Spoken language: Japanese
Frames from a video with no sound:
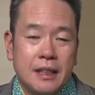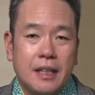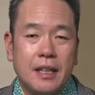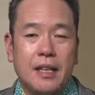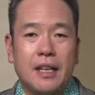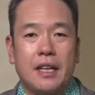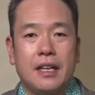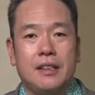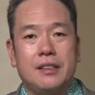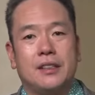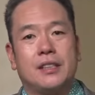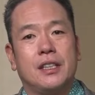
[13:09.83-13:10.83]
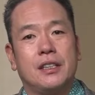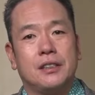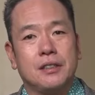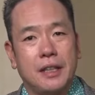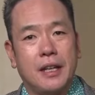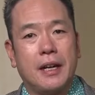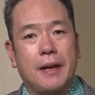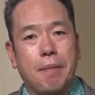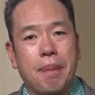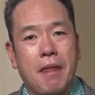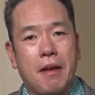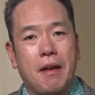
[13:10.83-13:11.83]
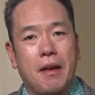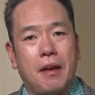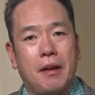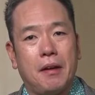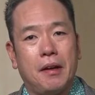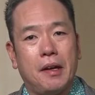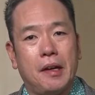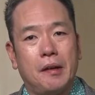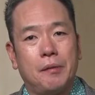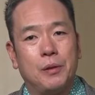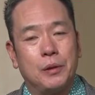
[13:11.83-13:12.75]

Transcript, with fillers: えー、井口選手ね、えー、